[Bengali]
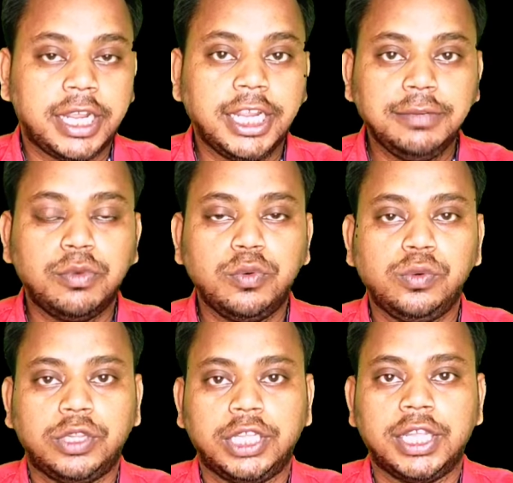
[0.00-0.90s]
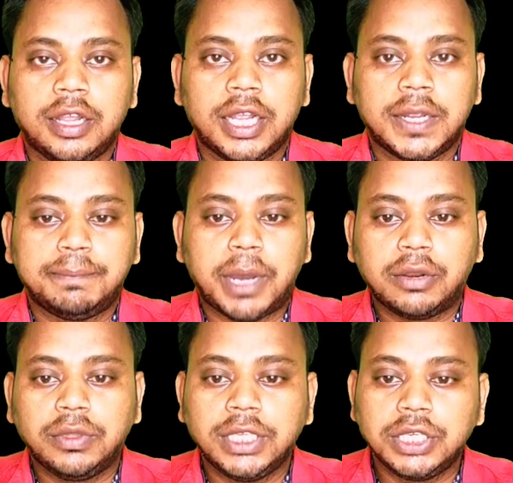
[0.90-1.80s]
এই মুহূর্তে
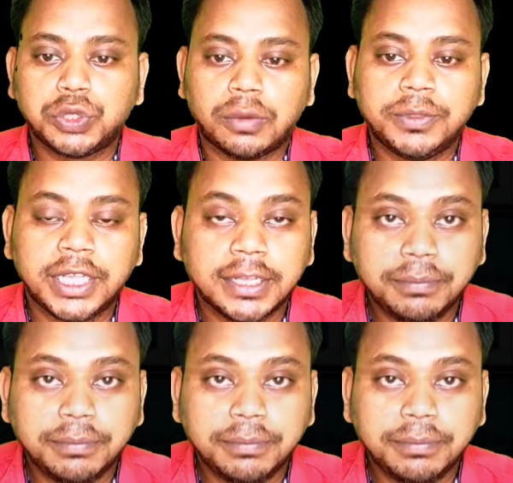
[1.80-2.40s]
ভারতের সব থেকে